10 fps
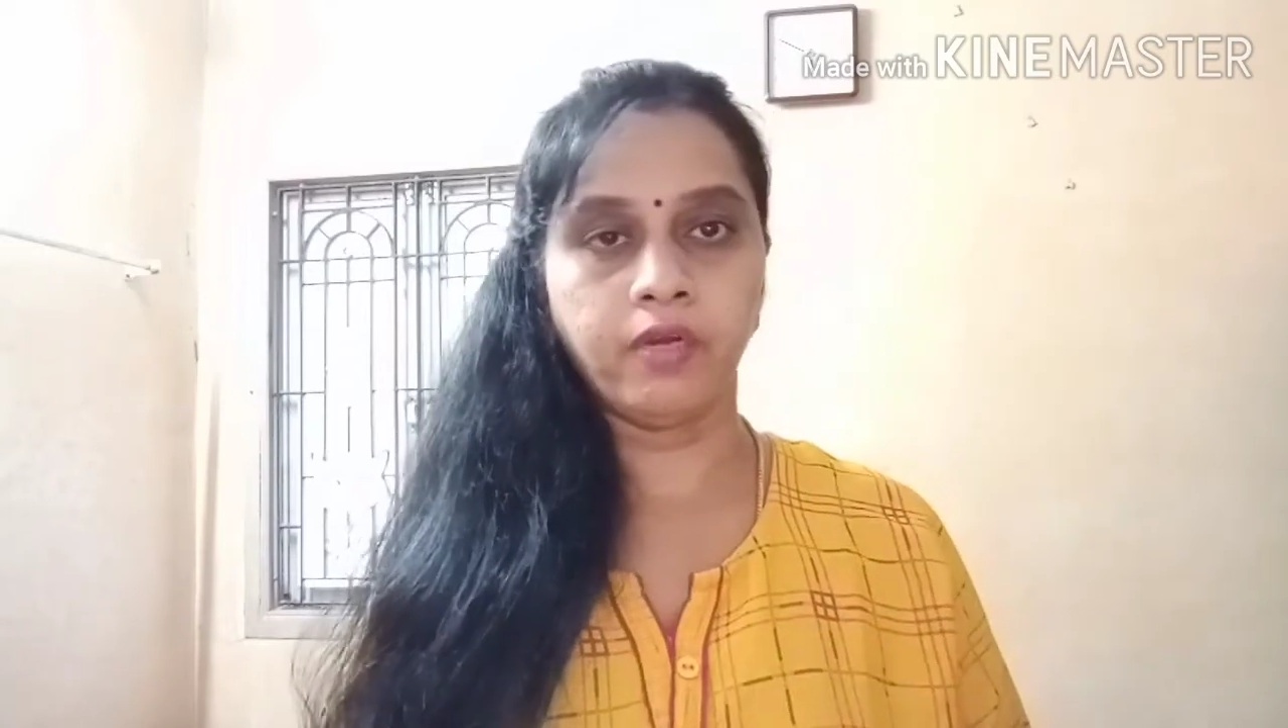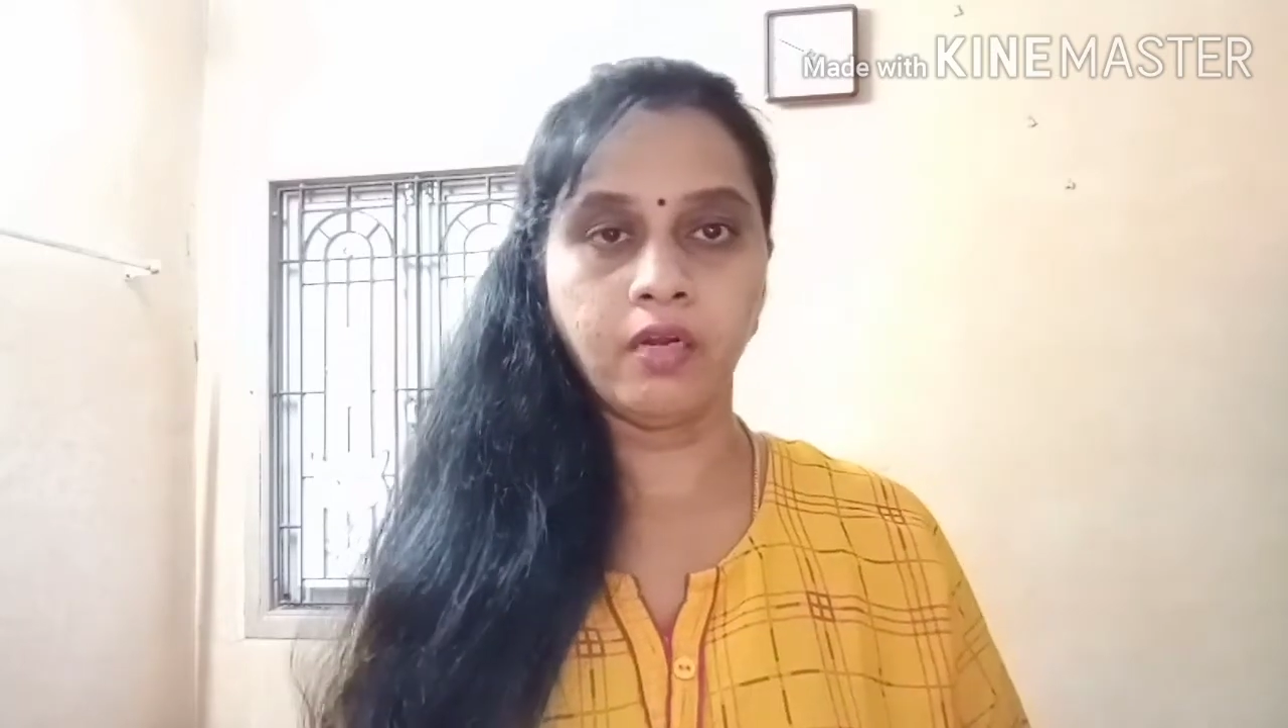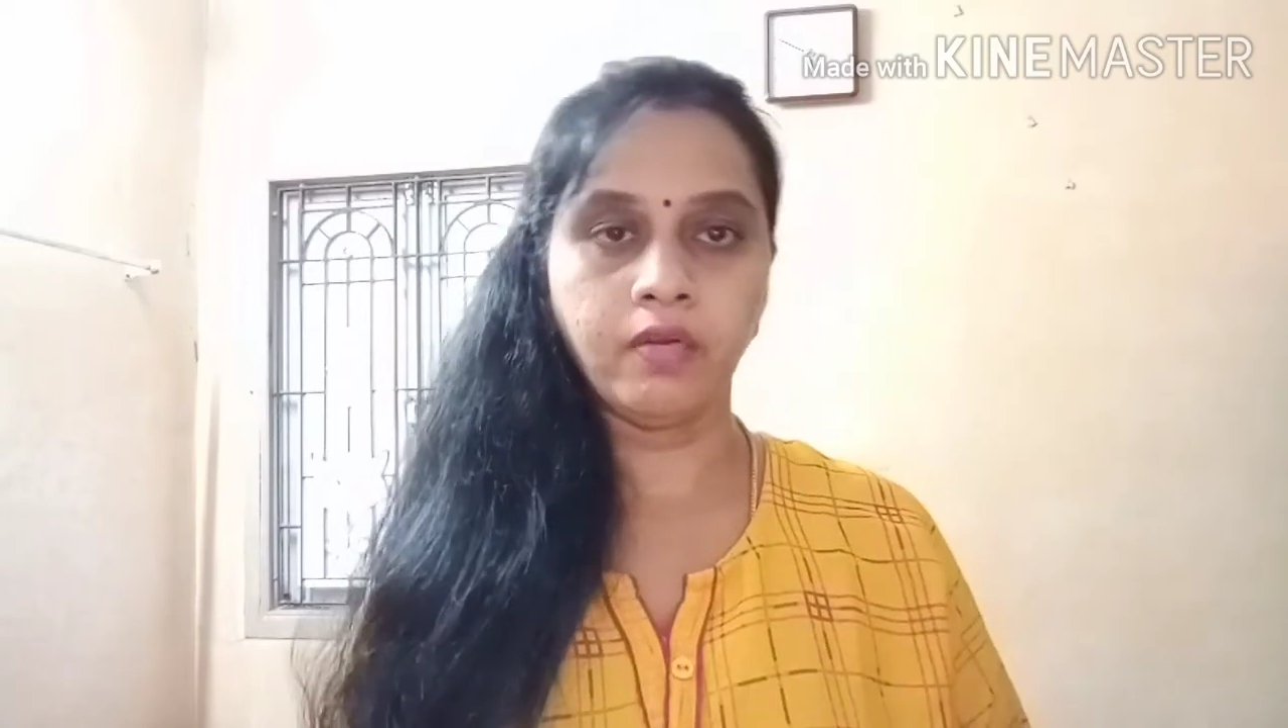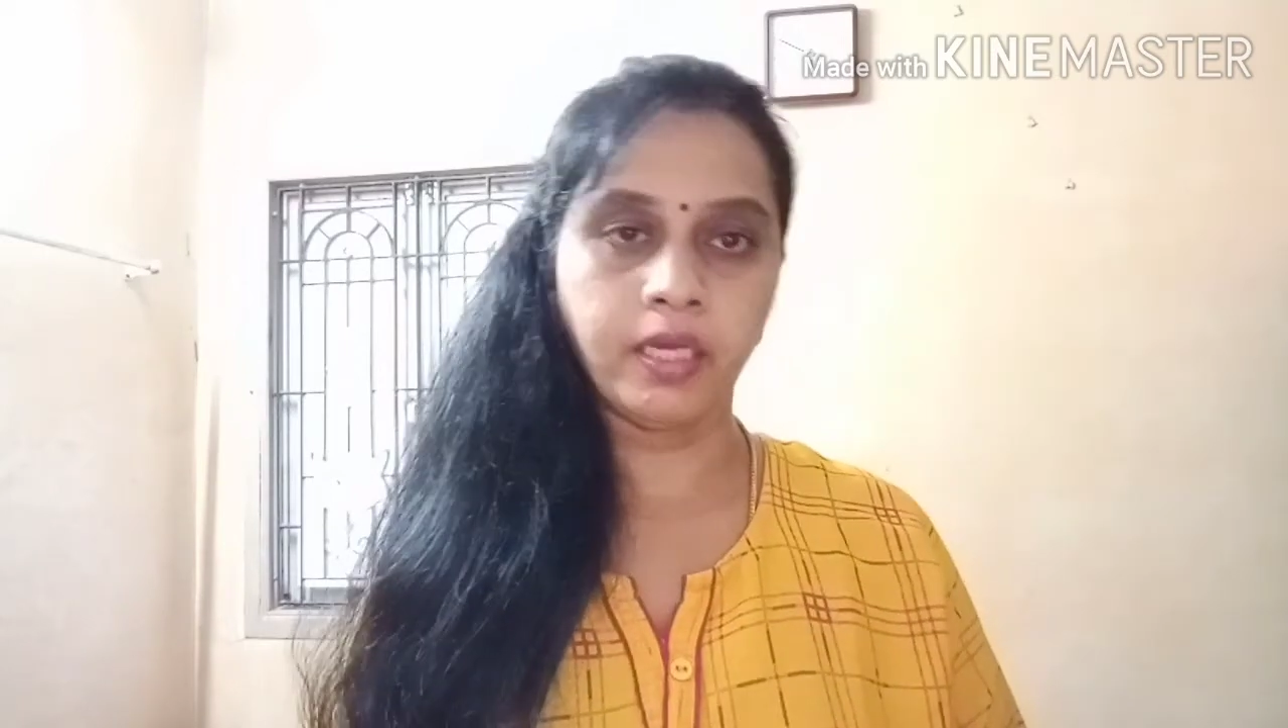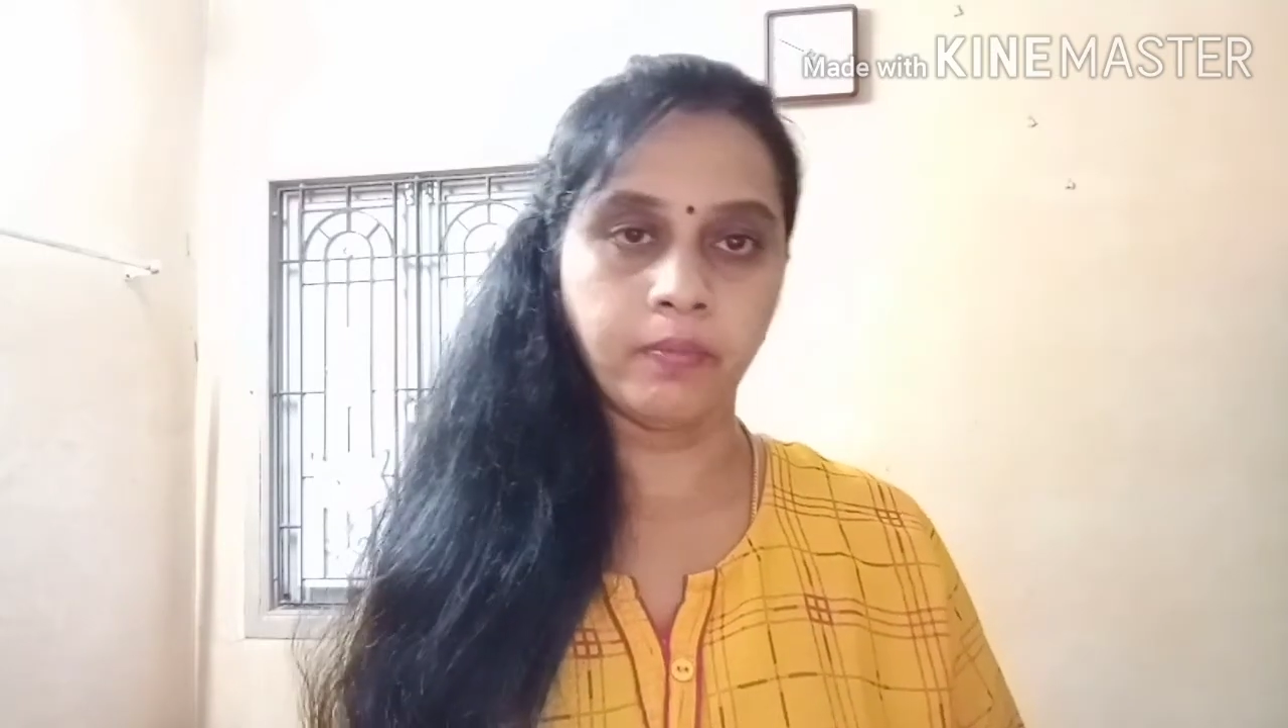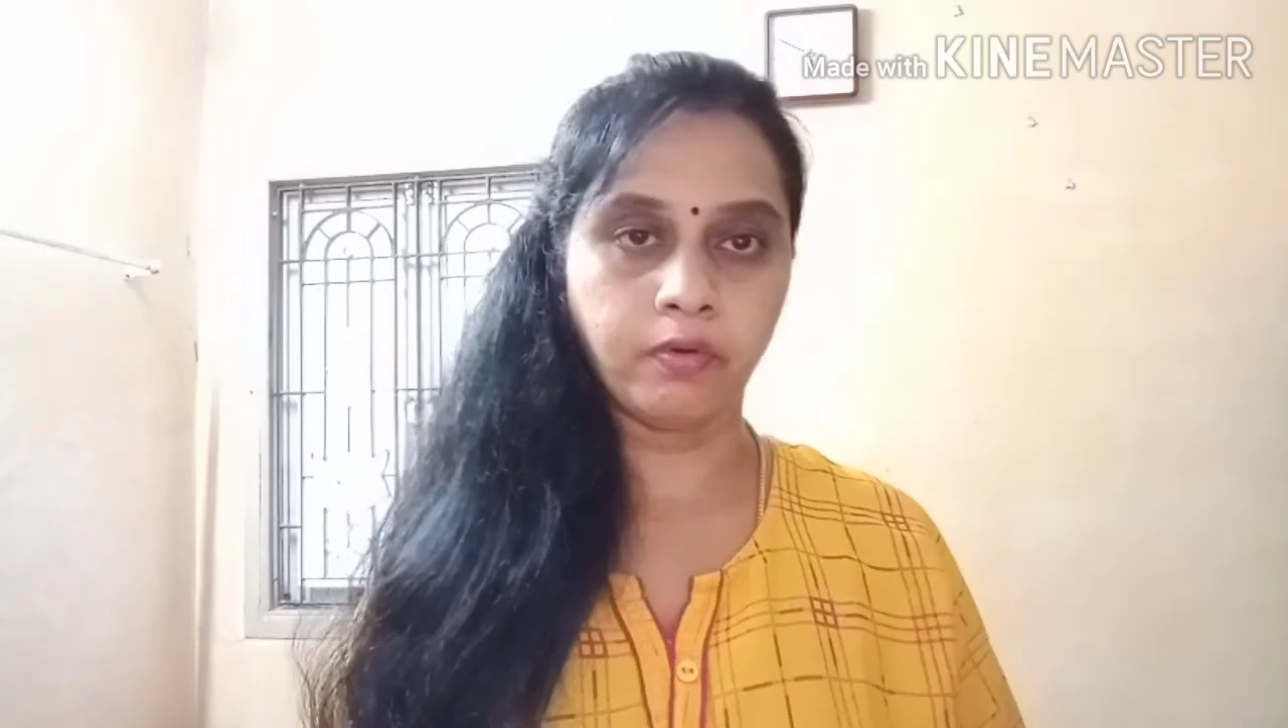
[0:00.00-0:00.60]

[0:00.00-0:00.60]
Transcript: வேணாலும் நீங்கள்